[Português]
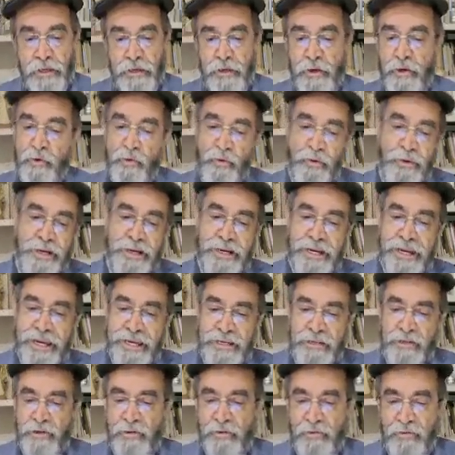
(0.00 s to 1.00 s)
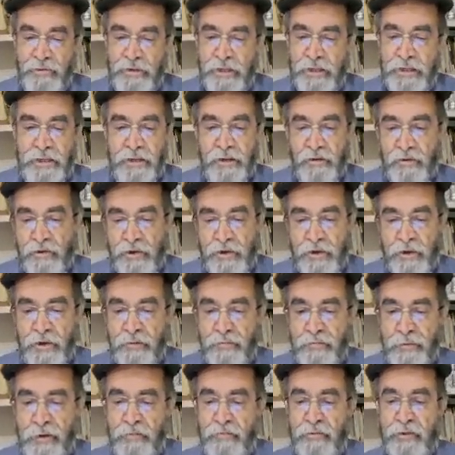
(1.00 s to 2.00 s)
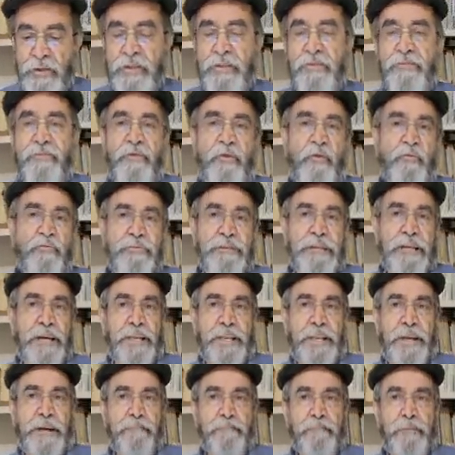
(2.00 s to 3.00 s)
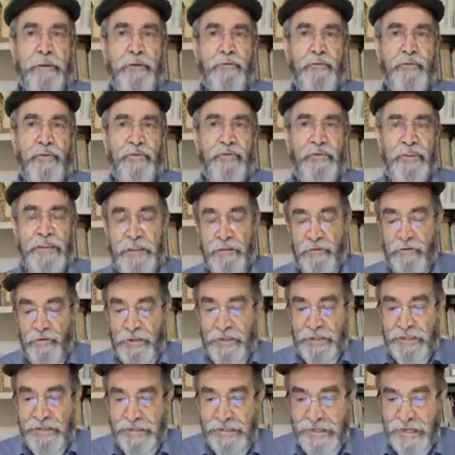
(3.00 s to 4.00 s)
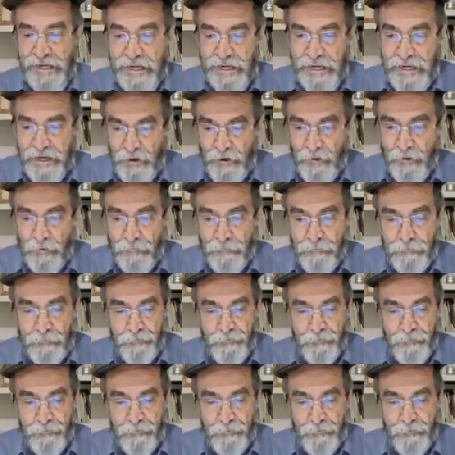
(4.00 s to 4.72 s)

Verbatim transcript: e o resto de seus irmãos se voltará para os filhos de Israel.